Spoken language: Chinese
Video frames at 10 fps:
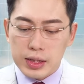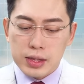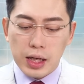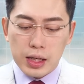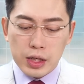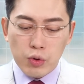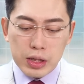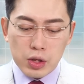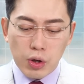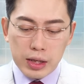那另外
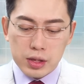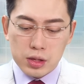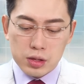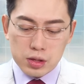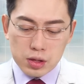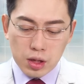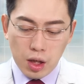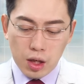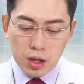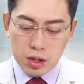的话呢，
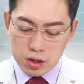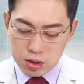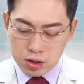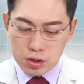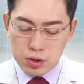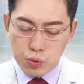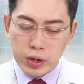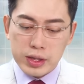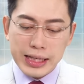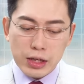呃，我也
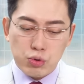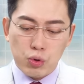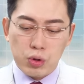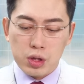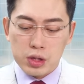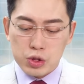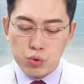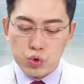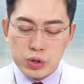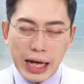跟大家说过了，你如
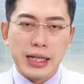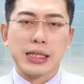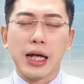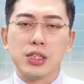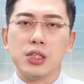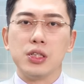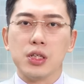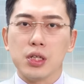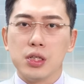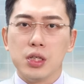果去拿拿起你
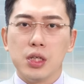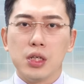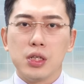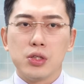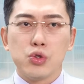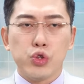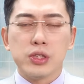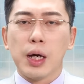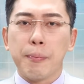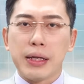的券
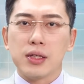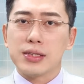商版的